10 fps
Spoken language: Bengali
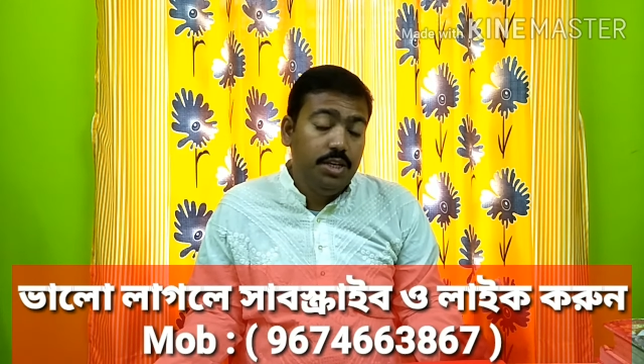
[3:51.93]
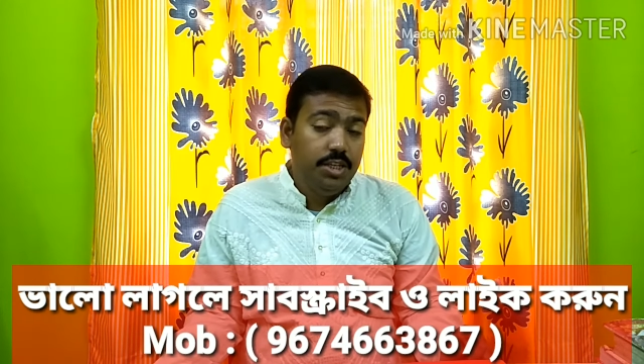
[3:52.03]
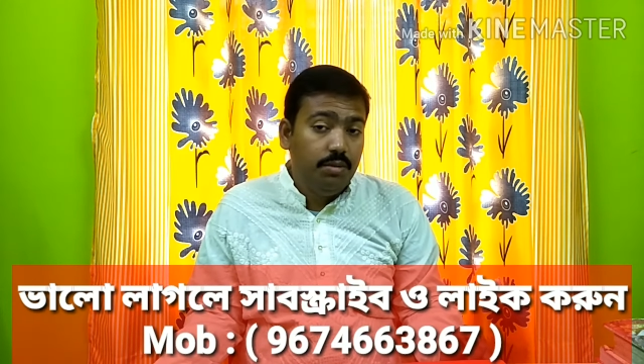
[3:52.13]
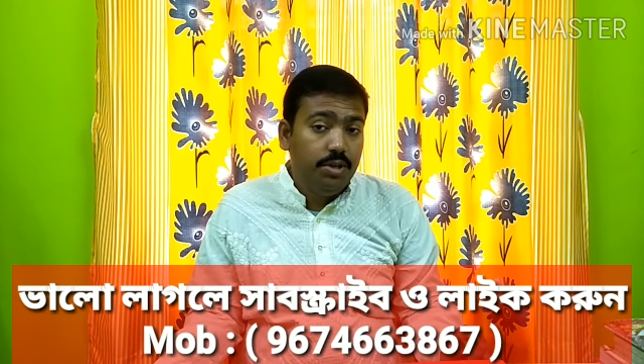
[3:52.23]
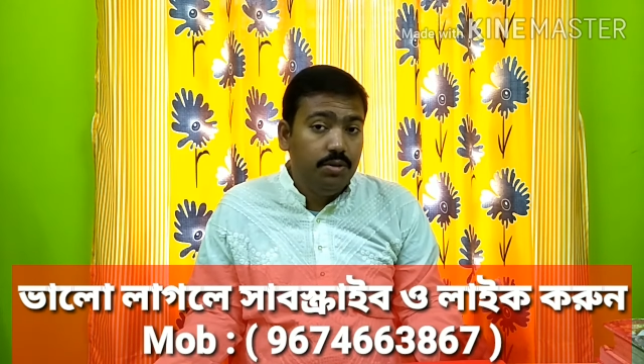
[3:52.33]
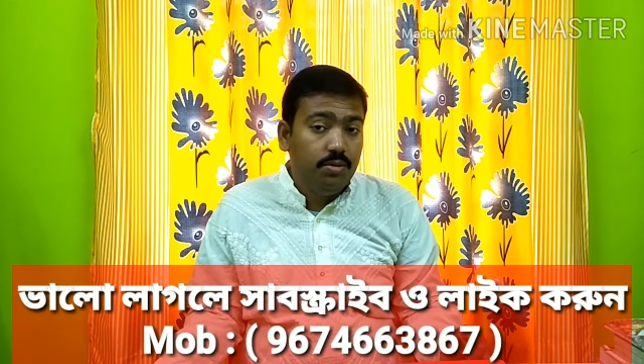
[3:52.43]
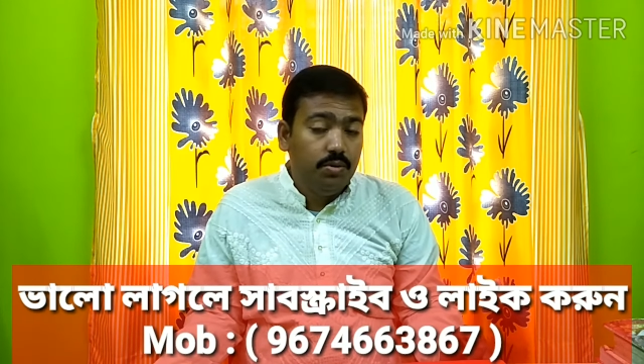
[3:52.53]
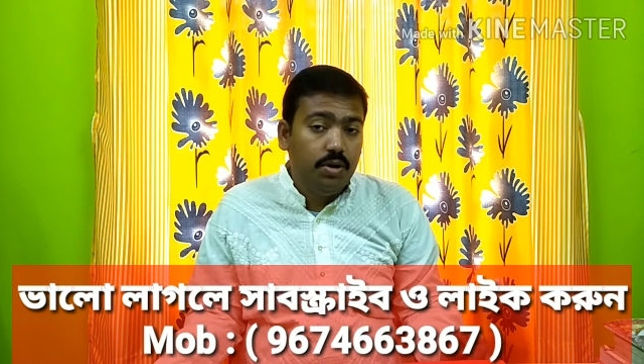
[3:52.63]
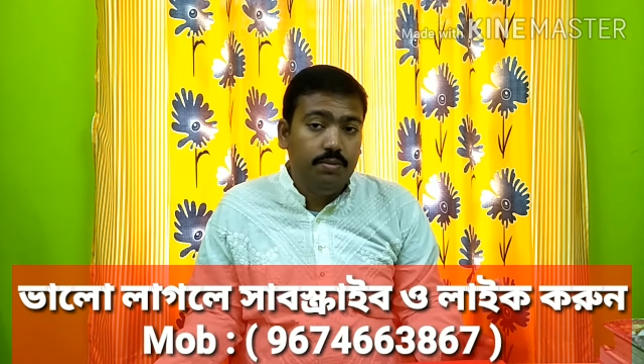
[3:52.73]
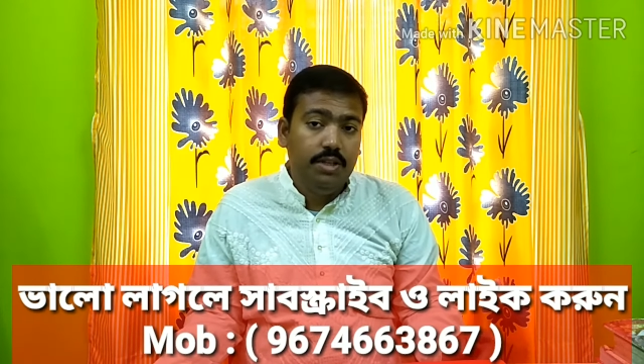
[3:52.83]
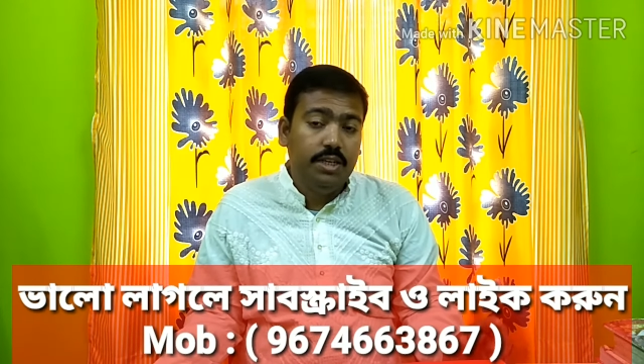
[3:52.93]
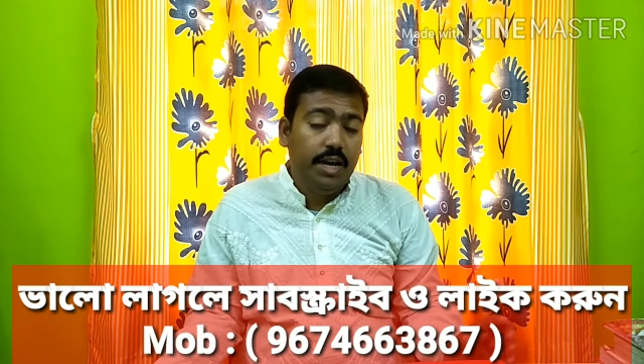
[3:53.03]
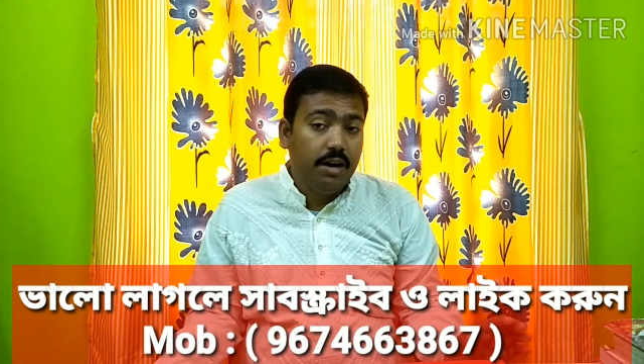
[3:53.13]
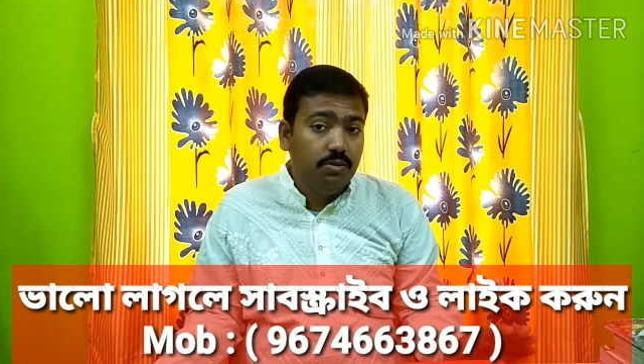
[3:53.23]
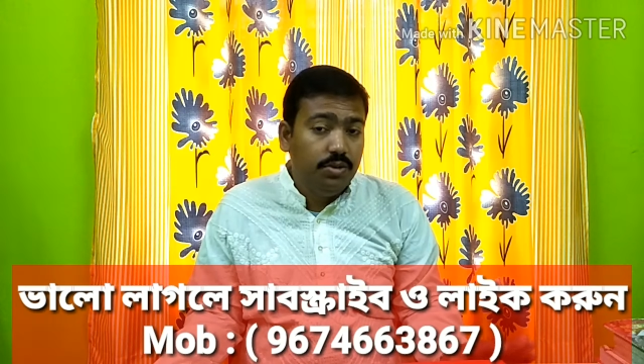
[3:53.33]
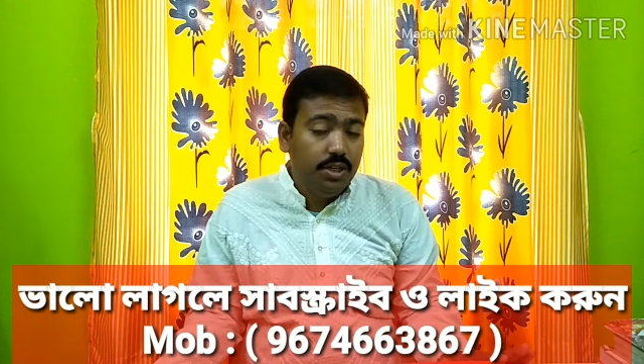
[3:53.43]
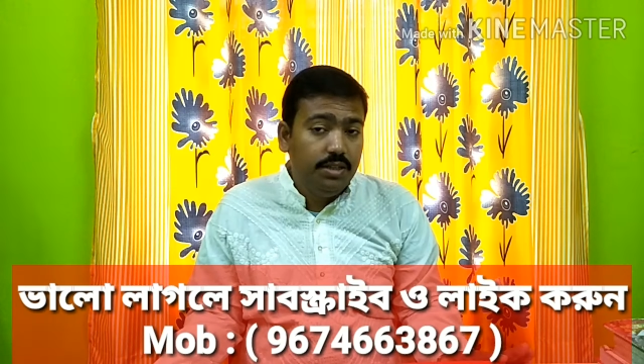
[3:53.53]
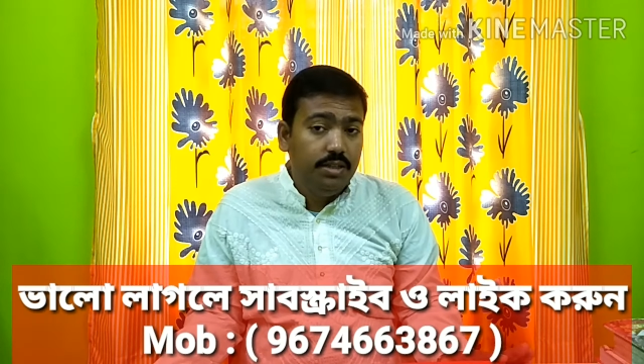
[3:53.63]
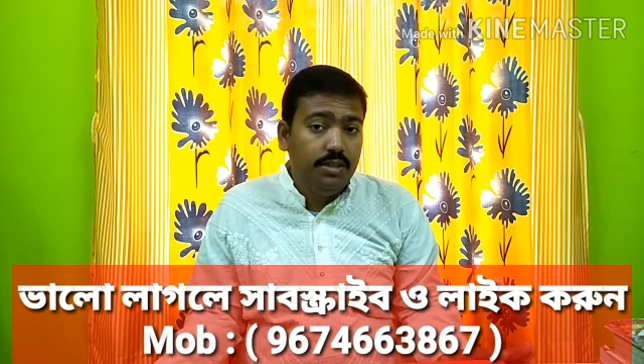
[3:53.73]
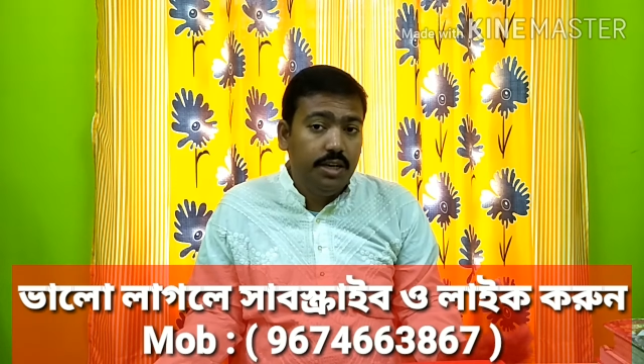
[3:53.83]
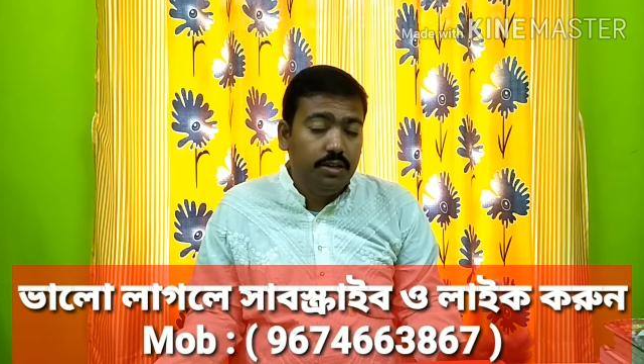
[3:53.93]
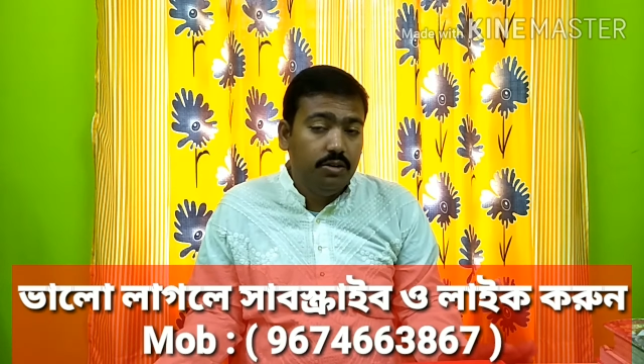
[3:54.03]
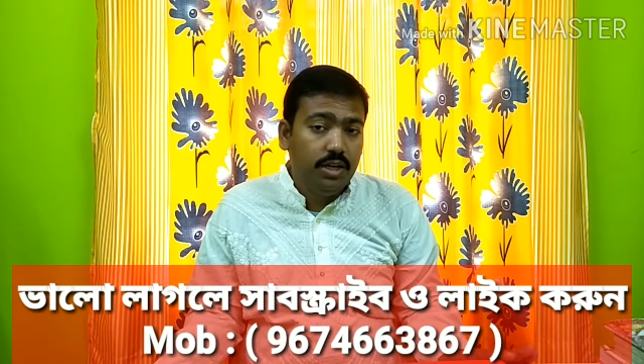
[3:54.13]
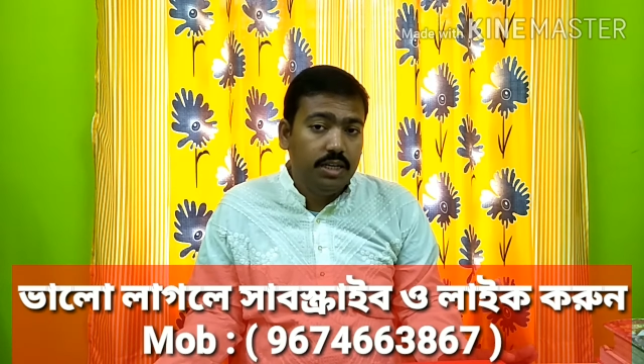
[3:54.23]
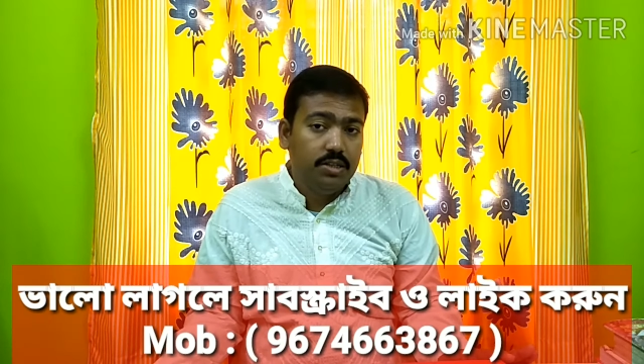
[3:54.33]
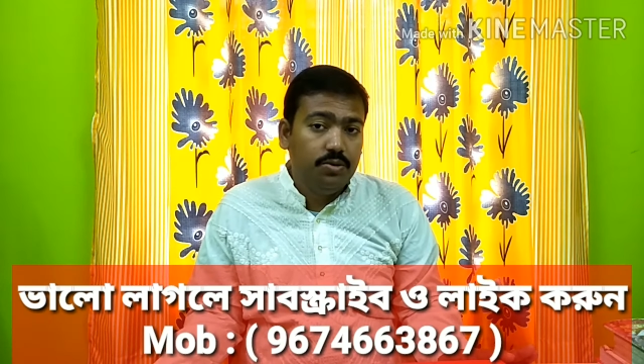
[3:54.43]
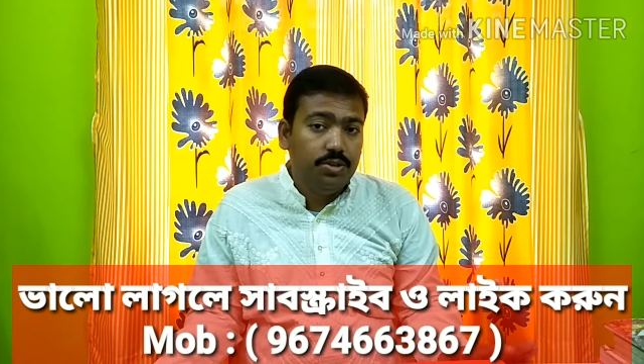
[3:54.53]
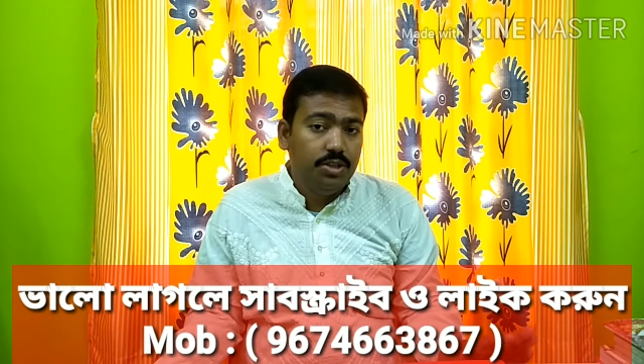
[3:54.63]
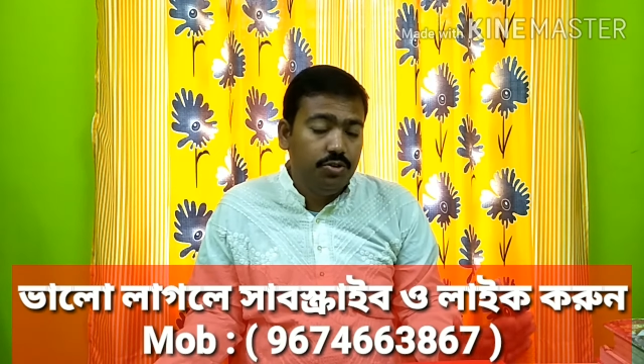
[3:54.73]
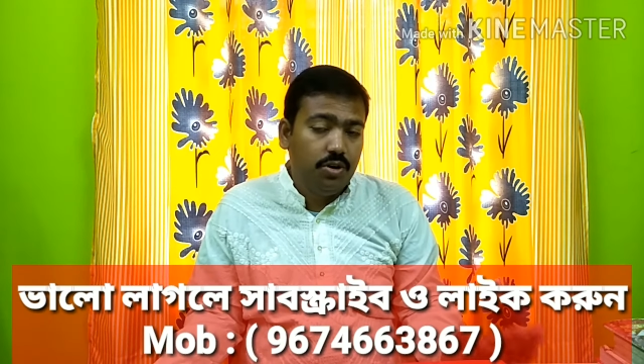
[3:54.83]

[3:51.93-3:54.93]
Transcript: হিসাবের কোনো গভর্নমেন্ট যারা অ্যাকাউন্টেন্সি সেক্টরে কাজ করছেন